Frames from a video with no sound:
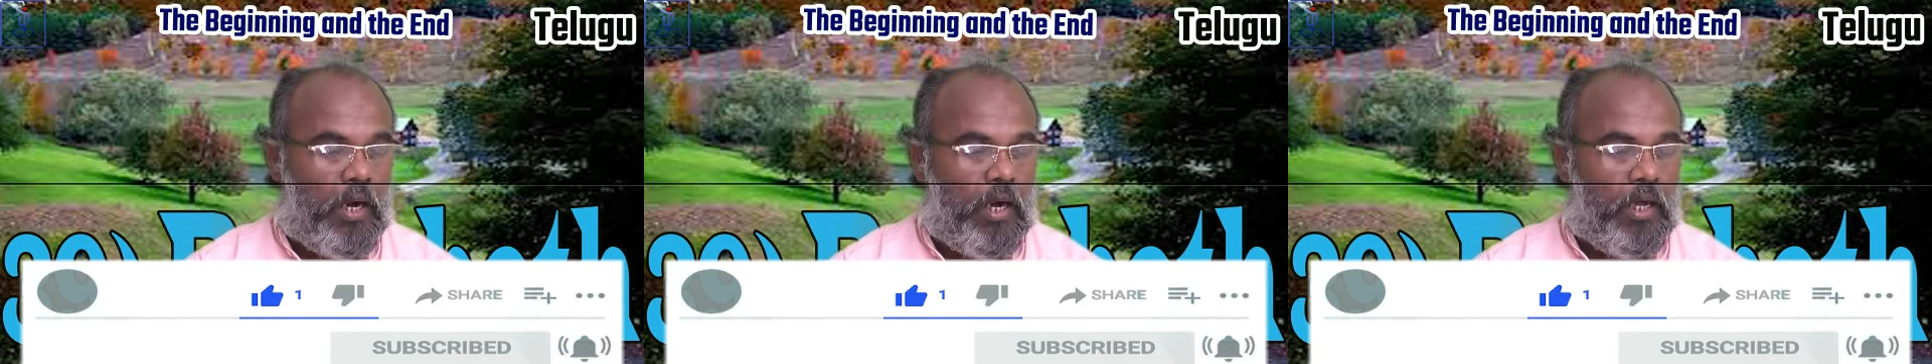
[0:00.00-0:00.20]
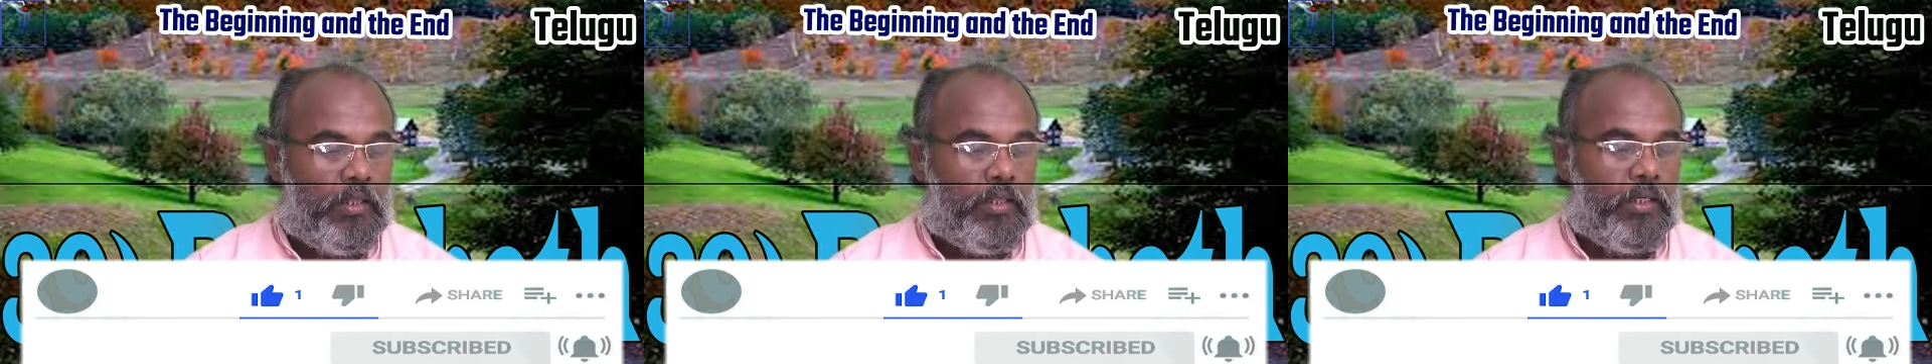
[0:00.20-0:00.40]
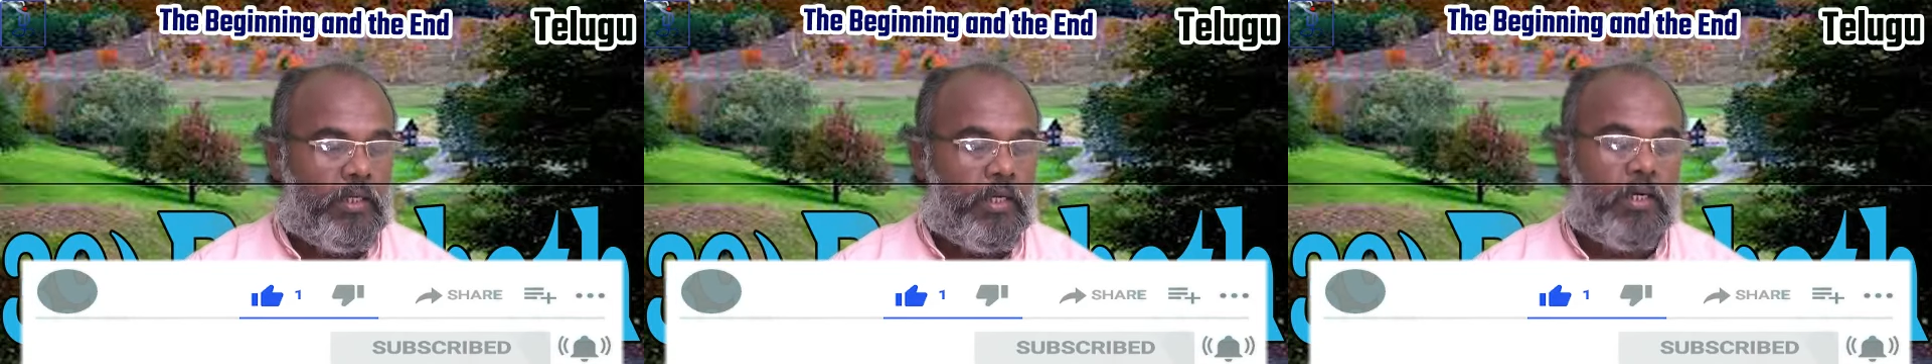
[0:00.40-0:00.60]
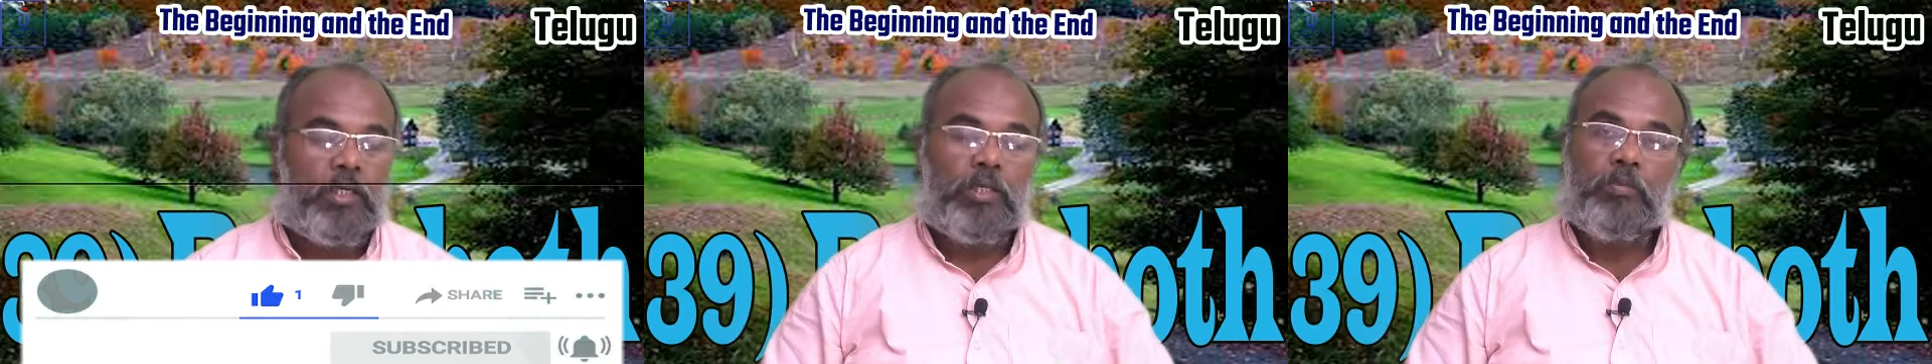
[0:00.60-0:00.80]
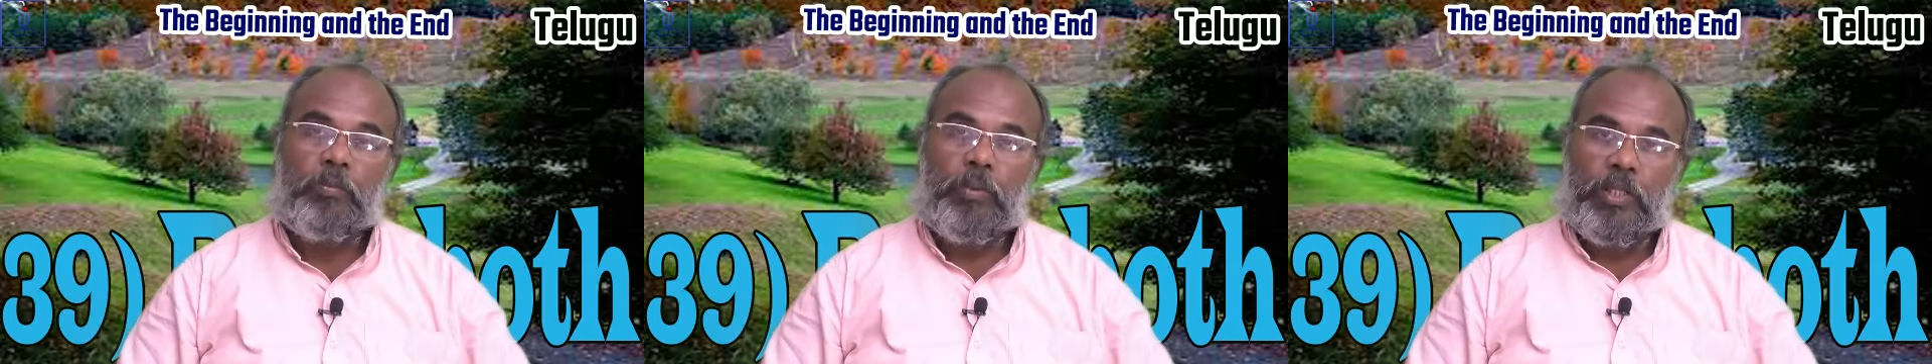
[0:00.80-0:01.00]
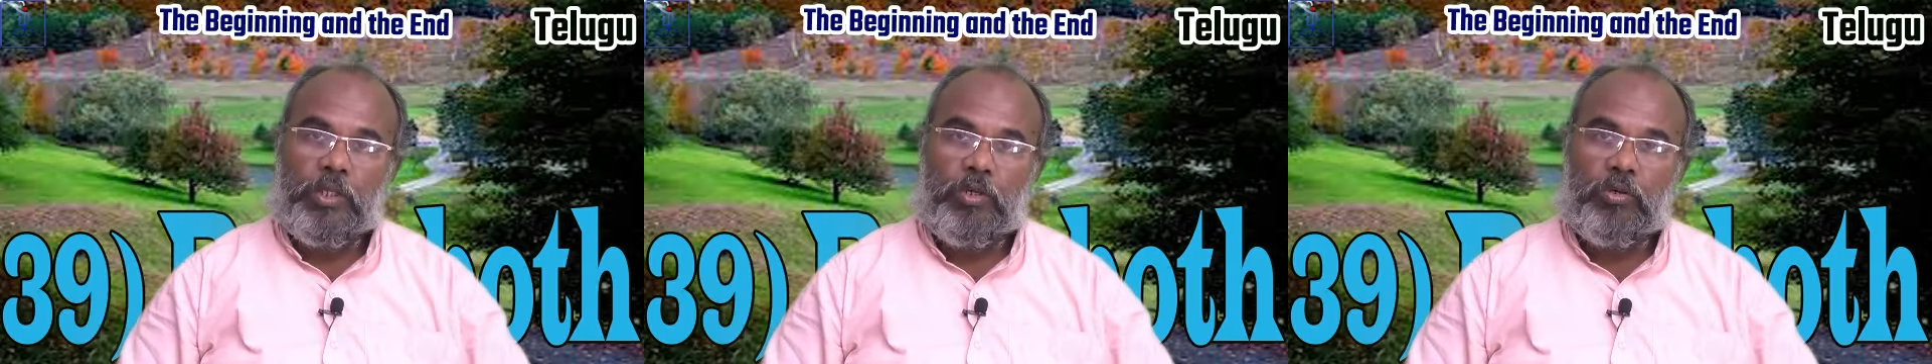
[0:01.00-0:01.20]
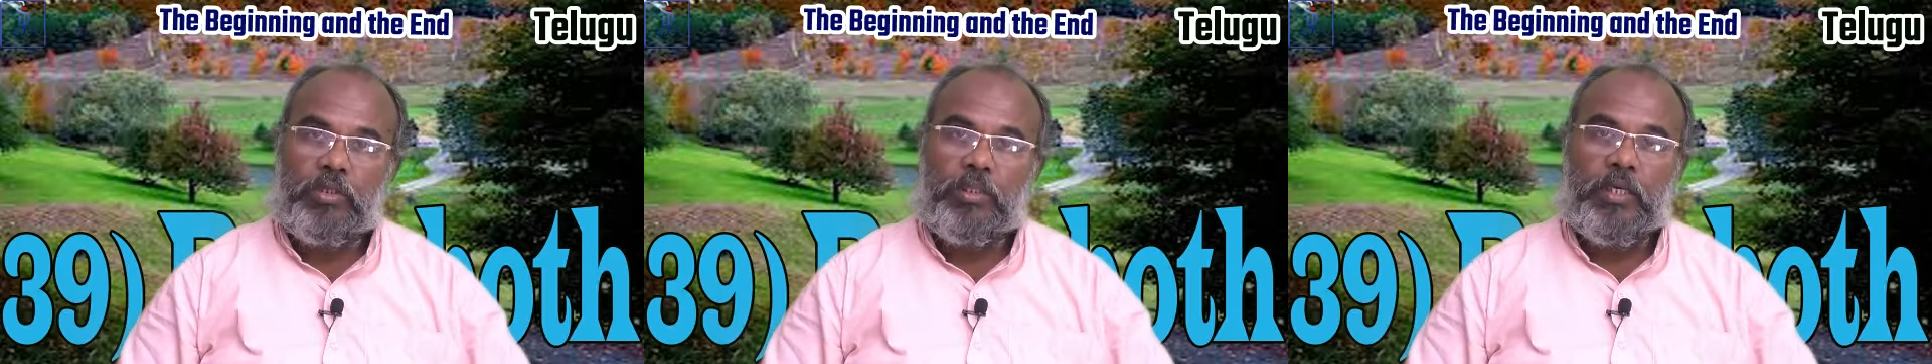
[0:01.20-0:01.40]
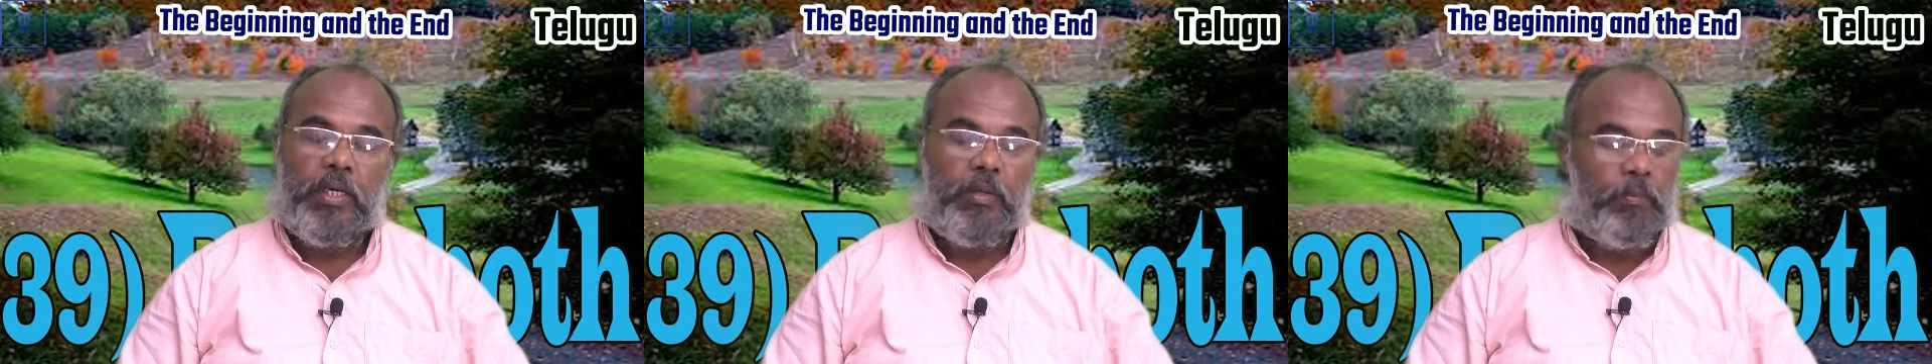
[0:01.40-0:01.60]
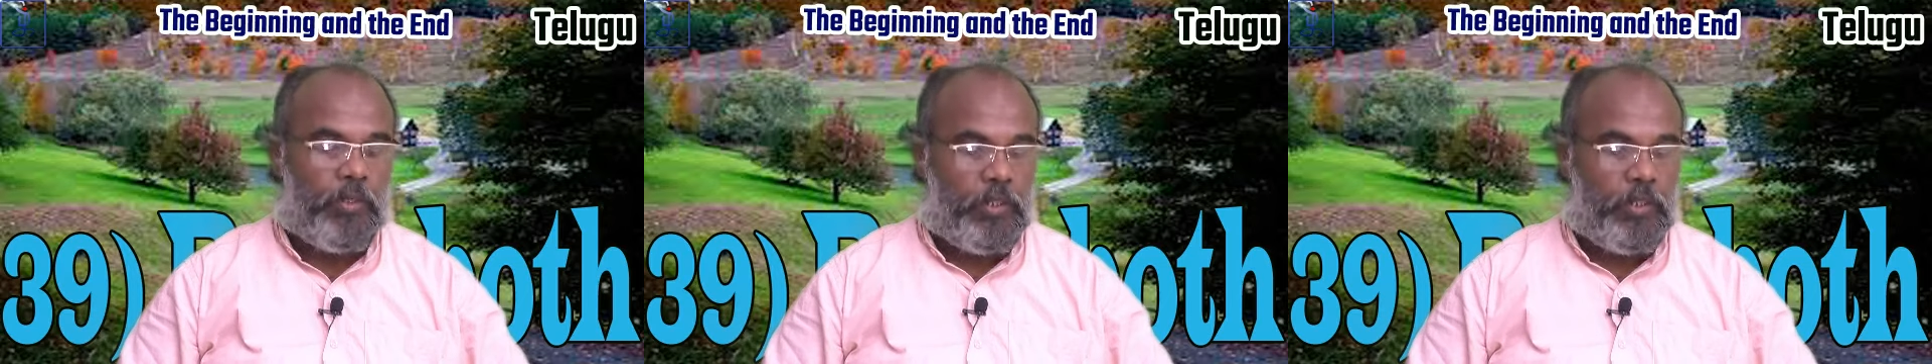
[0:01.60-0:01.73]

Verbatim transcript: ఆది కాండం పదో అధ్యాయం